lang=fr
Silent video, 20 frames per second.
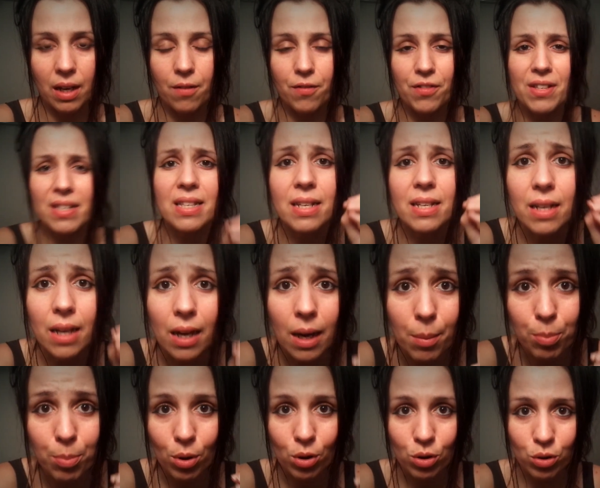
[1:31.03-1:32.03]
C'est
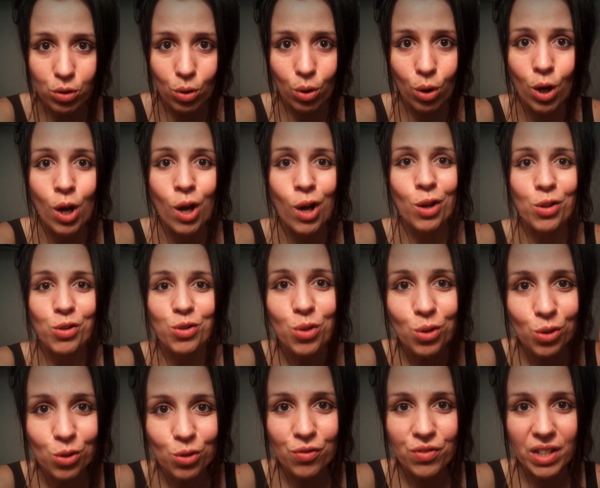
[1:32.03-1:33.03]
important de
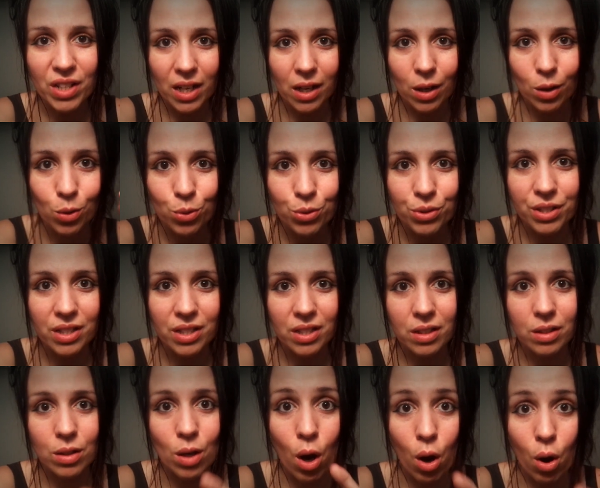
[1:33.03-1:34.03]
devenir
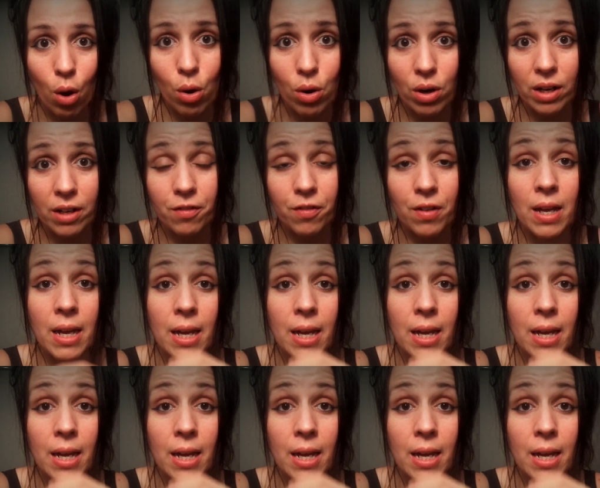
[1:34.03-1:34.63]
lucide en rêve.